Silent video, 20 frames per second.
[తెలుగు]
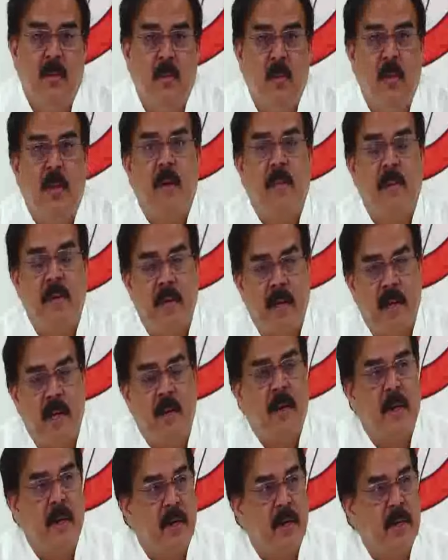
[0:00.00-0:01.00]
ముఖ్యమంత్రి
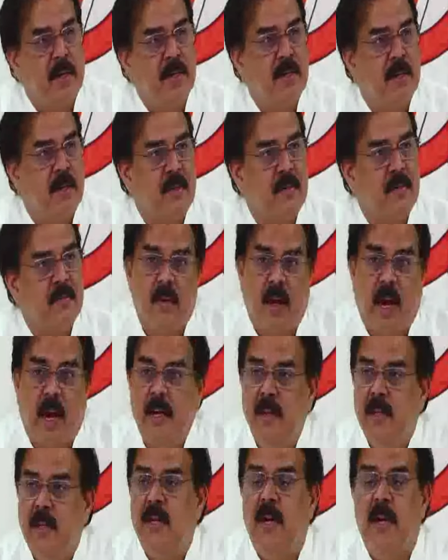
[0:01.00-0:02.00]
గారు పర్యటించారు
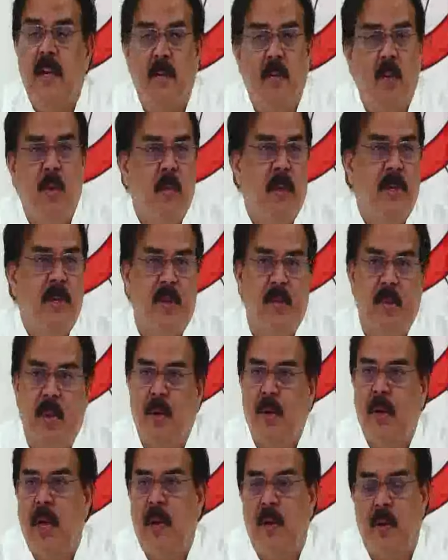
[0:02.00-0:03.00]
ఐదు సెంట్లు భూమి ఇచ్చి
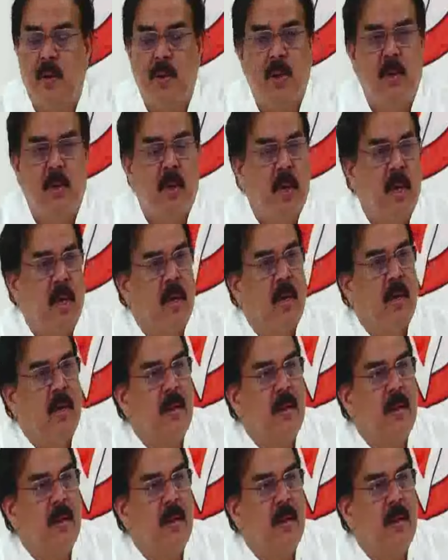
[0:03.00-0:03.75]
మీకు నెల రోజుల్లోనే